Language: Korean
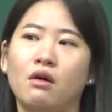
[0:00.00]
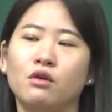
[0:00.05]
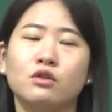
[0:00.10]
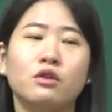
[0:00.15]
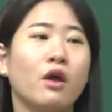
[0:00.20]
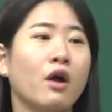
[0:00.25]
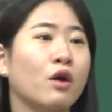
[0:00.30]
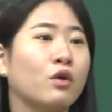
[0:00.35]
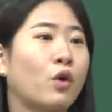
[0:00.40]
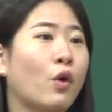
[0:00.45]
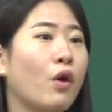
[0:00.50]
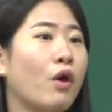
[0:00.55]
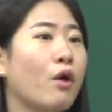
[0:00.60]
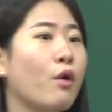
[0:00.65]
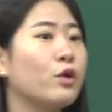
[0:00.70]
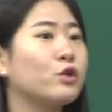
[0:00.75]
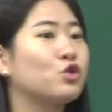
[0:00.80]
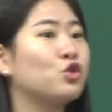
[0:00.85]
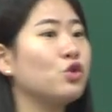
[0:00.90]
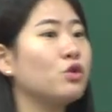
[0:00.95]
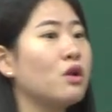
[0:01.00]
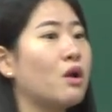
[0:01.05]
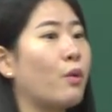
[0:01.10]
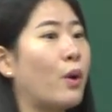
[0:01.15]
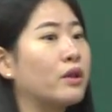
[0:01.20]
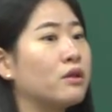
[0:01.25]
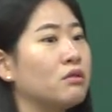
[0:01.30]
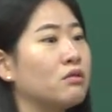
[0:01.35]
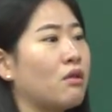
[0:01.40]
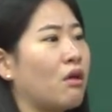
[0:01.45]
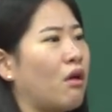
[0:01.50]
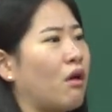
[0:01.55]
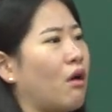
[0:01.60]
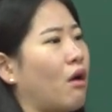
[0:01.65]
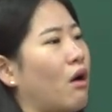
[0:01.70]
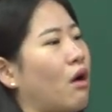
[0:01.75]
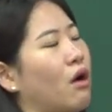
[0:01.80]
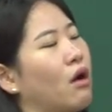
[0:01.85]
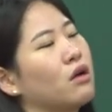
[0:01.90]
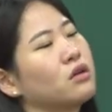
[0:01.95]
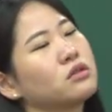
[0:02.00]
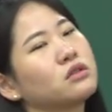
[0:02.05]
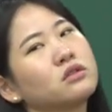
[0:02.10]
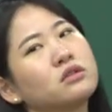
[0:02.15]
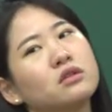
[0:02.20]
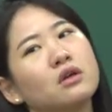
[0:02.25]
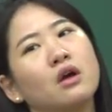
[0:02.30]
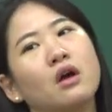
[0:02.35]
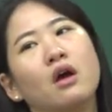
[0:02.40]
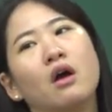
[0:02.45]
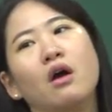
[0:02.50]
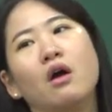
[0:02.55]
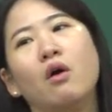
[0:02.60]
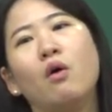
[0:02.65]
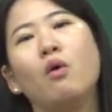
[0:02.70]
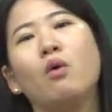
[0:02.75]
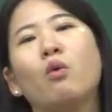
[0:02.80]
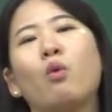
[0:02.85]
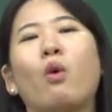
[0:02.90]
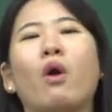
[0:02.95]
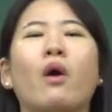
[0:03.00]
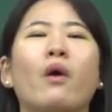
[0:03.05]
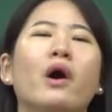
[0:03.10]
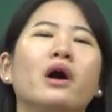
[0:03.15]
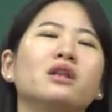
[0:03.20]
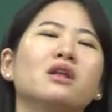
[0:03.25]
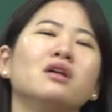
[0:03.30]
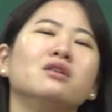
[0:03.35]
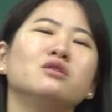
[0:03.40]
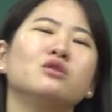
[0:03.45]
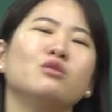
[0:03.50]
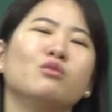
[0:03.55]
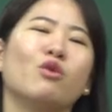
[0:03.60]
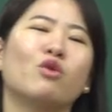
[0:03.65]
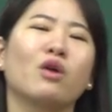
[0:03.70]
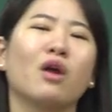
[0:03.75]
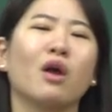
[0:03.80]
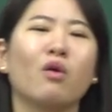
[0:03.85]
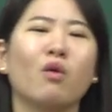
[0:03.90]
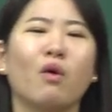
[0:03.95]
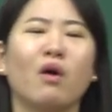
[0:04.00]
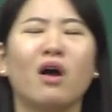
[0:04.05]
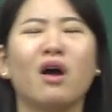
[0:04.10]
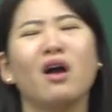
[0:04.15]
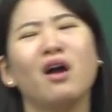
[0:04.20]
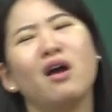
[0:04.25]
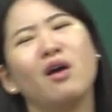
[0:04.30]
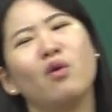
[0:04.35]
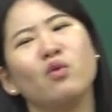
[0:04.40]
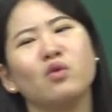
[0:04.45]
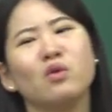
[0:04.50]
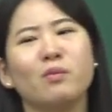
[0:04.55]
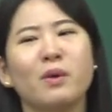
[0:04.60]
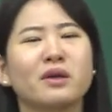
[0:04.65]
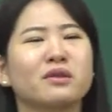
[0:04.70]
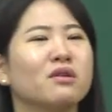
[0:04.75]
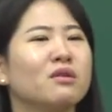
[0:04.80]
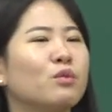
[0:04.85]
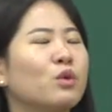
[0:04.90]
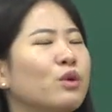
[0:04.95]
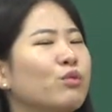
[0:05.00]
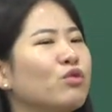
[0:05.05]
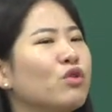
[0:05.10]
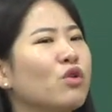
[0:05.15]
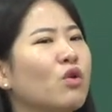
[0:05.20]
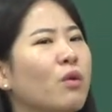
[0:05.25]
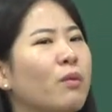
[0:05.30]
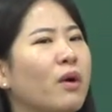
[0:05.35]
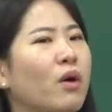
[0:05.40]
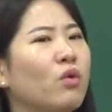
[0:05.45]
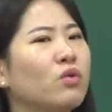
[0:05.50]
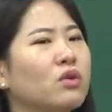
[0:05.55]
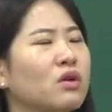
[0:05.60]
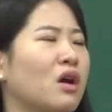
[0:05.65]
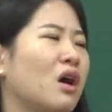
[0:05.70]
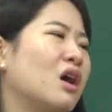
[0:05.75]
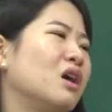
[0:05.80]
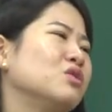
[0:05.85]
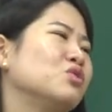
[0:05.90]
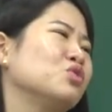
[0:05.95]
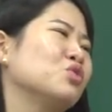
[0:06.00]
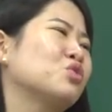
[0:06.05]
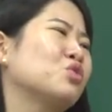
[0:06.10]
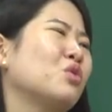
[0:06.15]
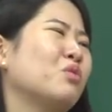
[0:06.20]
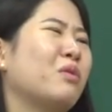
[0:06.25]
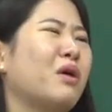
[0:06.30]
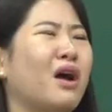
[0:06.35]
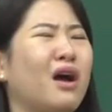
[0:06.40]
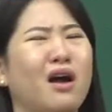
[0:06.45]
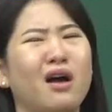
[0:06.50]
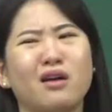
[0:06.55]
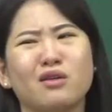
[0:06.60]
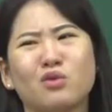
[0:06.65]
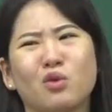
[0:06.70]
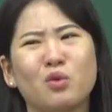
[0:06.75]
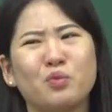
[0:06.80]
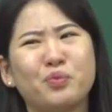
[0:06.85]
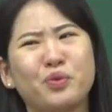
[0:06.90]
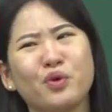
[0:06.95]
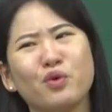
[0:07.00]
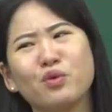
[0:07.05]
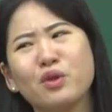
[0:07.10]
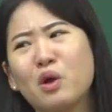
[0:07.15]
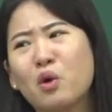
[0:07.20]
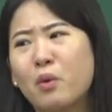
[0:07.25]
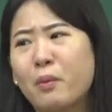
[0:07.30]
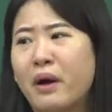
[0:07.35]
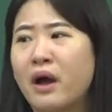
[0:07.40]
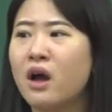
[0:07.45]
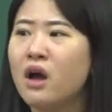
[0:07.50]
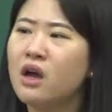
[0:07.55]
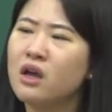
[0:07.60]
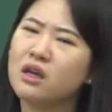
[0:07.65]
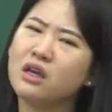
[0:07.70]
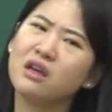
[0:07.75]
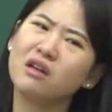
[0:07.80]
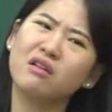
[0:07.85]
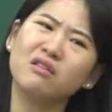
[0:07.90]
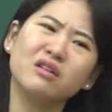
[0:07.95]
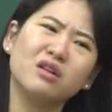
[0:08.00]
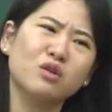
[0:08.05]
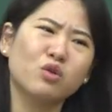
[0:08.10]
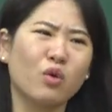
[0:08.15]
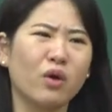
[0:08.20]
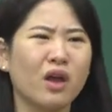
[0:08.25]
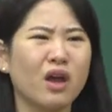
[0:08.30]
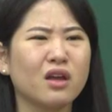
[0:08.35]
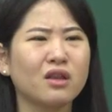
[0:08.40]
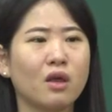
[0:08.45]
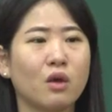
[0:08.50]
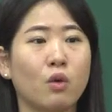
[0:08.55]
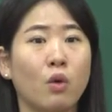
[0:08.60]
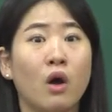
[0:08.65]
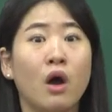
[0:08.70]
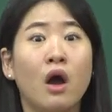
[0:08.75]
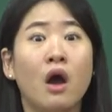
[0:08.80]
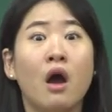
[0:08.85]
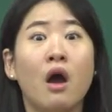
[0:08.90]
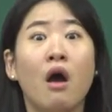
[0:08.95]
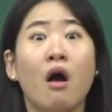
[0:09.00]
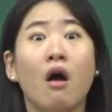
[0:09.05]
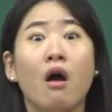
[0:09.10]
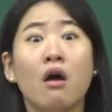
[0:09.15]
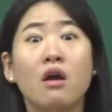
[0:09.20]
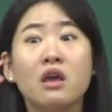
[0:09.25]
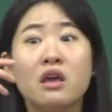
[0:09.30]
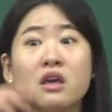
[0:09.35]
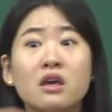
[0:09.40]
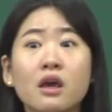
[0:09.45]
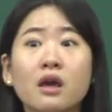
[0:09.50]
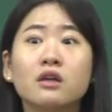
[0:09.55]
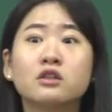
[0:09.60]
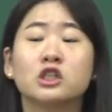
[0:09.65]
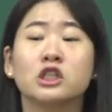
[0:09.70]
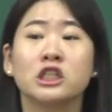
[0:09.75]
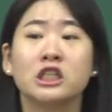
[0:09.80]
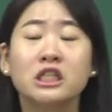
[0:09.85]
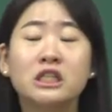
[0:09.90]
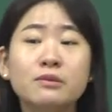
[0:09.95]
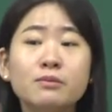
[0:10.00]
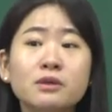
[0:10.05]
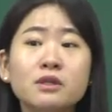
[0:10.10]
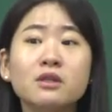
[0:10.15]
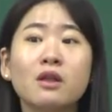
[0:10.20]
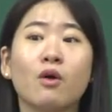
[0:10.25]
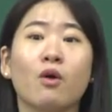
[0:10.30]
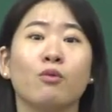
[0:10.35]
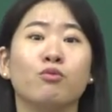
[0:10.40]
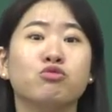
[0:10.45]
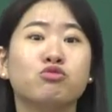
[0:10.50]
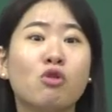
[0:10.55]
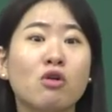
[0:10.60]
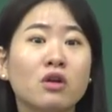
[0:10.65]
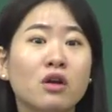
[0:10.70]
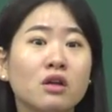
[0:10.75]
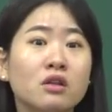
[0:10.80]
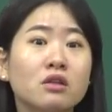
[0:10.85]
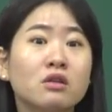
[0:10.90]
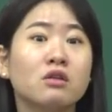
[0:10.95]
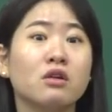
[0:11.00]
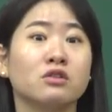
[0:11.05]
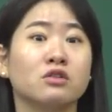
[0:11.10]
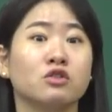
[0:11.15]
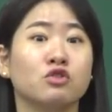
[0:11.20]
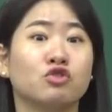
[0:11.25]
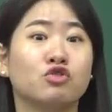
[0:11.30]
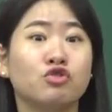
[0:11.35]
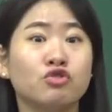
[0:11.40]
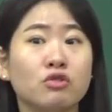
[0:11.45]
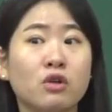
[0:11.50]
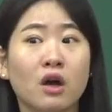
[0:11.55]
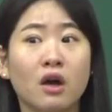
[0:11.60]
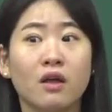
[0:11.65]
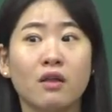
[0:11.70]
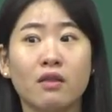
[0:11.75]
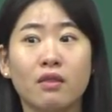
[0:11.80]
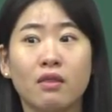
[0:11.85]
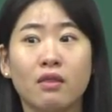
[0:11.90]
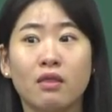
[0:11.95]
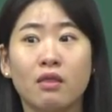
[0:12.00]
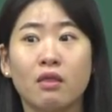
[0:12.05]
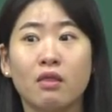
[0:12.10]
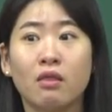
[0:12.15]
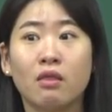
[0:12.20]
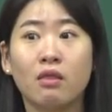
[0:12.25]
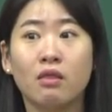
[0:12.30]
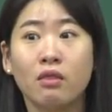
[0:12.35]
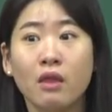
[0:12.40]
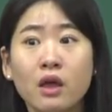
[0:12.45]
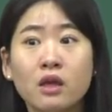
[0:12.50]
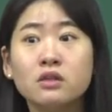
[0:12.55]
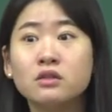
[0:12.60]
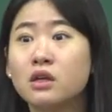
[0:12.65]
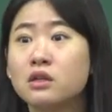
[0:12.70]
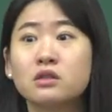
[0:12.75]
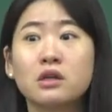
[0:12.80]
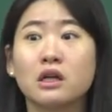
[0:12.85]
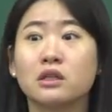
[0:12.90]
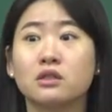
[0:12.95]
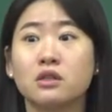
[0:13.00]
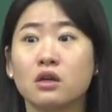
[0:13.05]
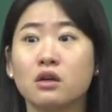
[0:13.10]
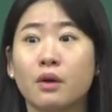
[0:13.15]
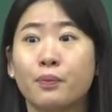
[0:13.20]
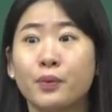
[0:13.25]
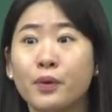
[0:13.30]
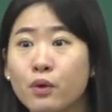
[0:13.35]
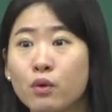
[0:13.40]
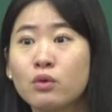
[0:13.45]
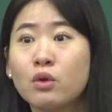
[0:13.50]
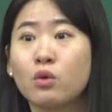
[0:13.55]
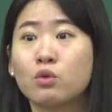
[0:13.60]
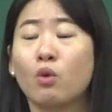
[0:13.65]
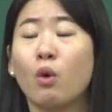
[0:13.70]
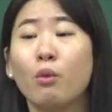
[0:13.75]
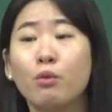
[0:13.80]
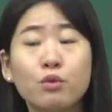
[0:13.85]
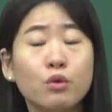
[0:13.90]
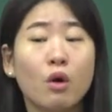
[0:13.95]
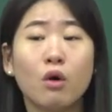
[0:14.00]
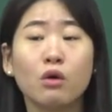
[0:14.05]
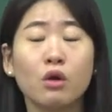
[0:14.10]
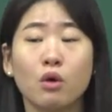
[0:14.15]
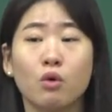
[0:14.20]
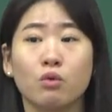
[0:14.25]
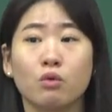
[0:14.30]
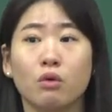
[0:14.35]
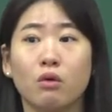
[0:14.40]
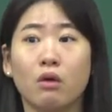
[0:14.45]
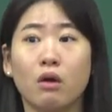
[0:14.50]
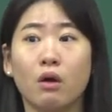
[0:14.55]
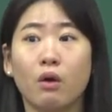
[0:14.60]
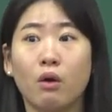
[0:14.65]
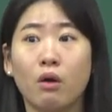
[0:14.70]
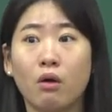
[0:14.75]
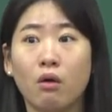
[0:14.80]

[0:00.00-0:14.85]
내가 교회에 주일날 왔는데 하, 오왜 어, 와야 되는지도 모르겠고 아 오늘 막 너무 힘들고 막 오늘 가가지고 또 막아 너무 피곤하고 막 이런 일도 해야 되고 이게 짐이 되고 무겁게 느껴지는 순간 내 인생 자체가 피곤하고 너무 어려운 거야